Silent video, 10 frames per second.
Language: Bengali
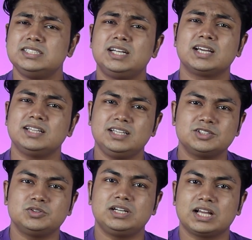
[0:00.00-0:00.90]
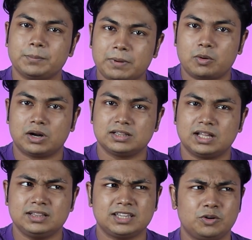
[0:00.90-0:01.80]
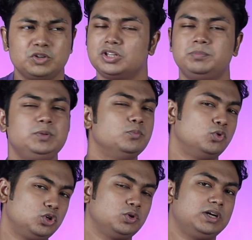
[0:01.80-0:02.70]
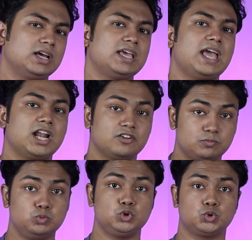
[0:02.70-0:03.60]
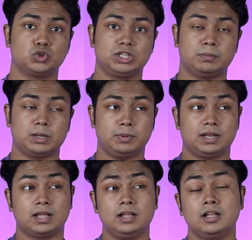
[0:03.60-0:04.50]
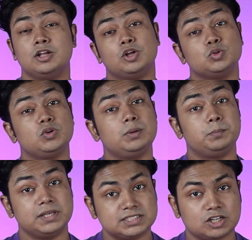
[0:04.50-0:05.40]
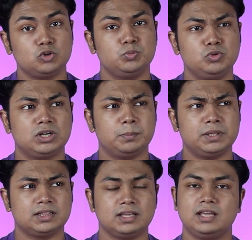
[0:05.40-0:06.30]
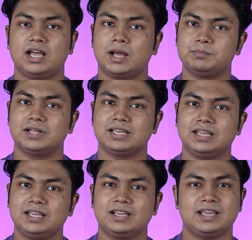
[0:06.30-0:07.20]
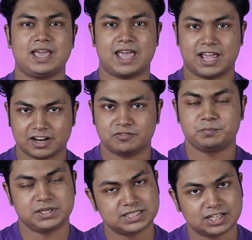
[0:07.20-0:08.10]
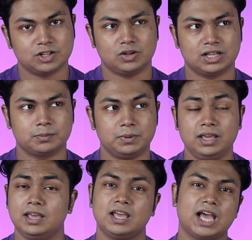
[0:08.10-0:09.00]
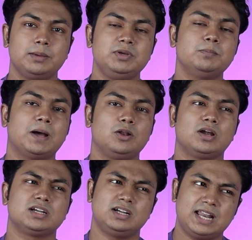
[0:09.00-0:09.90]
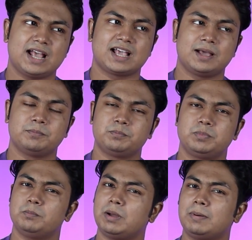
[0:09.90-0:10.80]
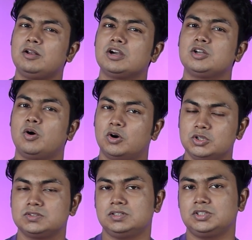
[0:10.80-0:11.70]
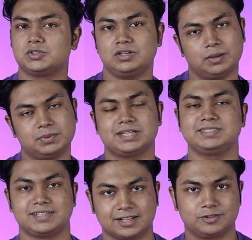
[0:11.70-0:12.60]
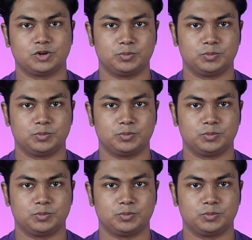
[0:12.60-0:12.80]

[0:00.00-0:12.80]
সেটাকে দিয়ে যদি এটাকে পাওয়ার দেন তাহলে কিন্তু আপনি মোটো এটাকে অ্যানাফ পুশ করতে পারবেন না তো এর বেস্ট আউটপুটটা পেতে আপনাকে একে অ্যানাফ প্রেশার দেওয়া লাগবে আই মিন ভালো একটা ড্যাক্যাম্প বা ভালো একটা অডিও সলিউশন আপনার কাছে থাকতে